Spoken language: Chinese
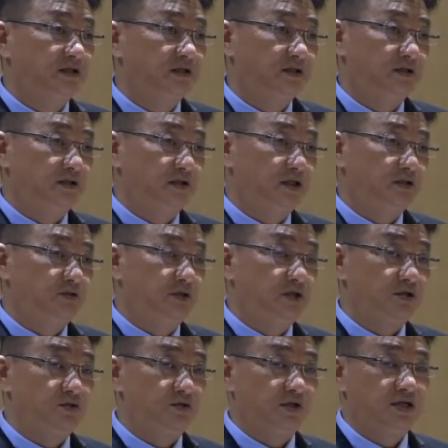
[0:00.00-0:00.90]
因为
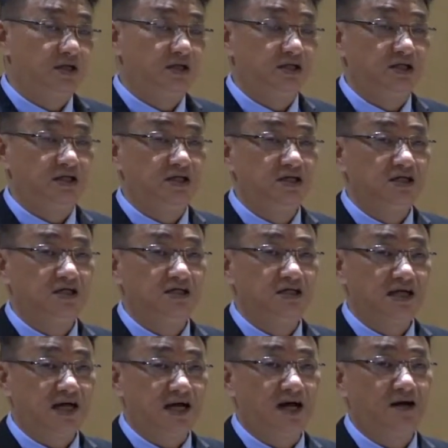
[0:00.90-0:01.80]
远离了
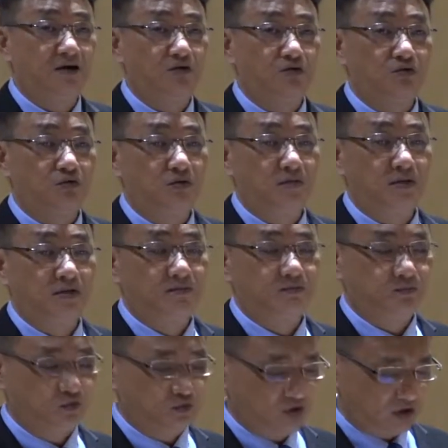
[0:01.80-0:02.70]
他，我们
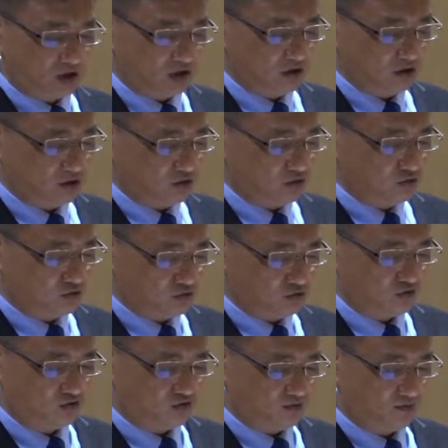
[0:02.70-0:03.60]
不能够做
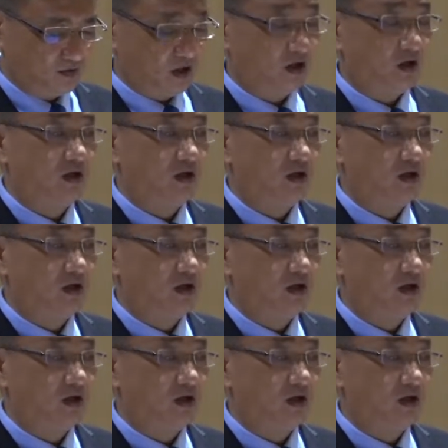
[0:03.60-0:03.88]
什么。